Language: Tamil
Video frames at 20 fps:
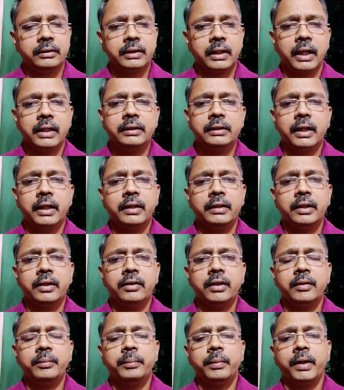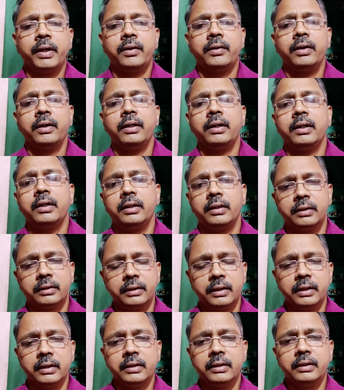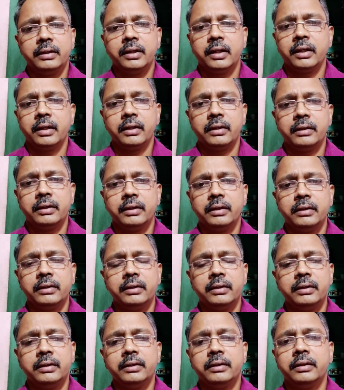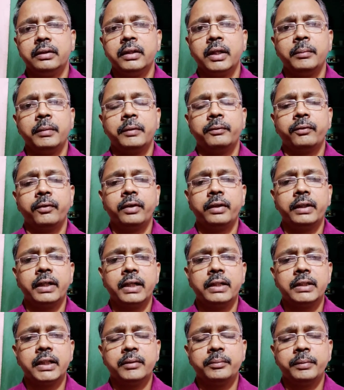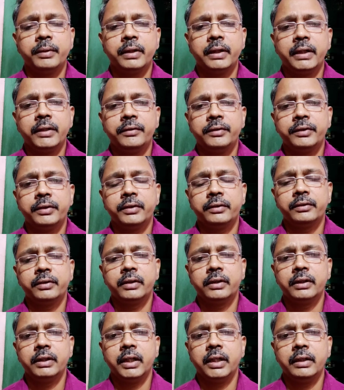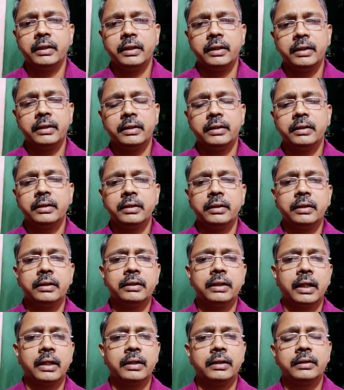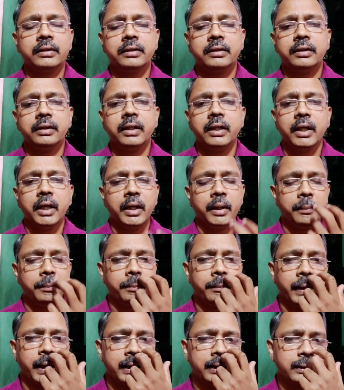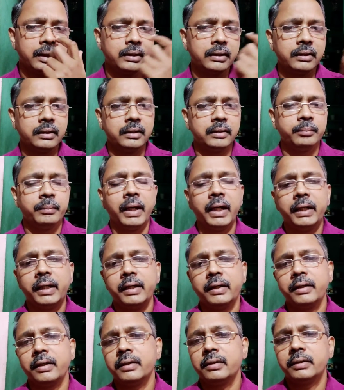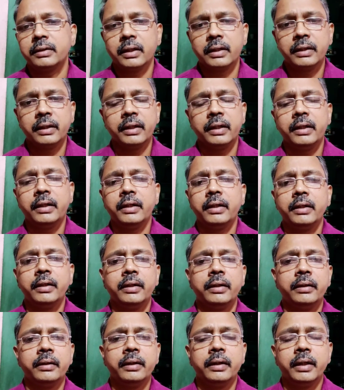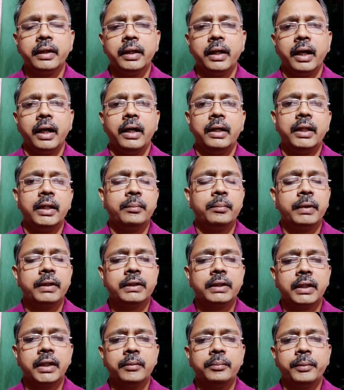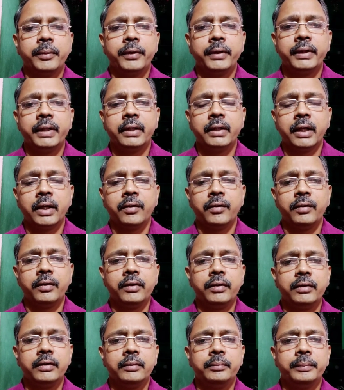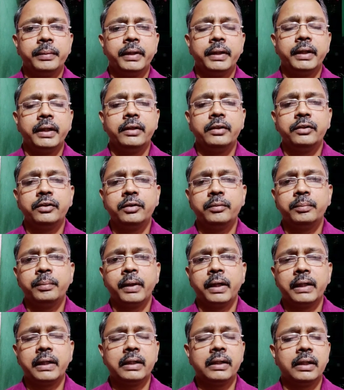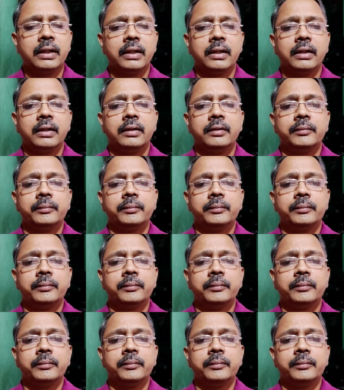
ஸ்க்ராட்ச் ஆகியிருந்தால் கூட பரவாயில்ல எடுத்துக்கலாம் எடுத்து நமக்கு ஃபோன் கிடைச்சதே பெரிய விஷயம்னு சொல்லிட்டு நான் எடுத்துக்கிட்டு டக்குன்னு பேக்கு பேக் என்ட்ரன்ஸில் ஏறி அதே பஸ்ஸில் போயிட்டேன் நான் ஒன்றும் பெரிய இஷ்யூ பண்ணலை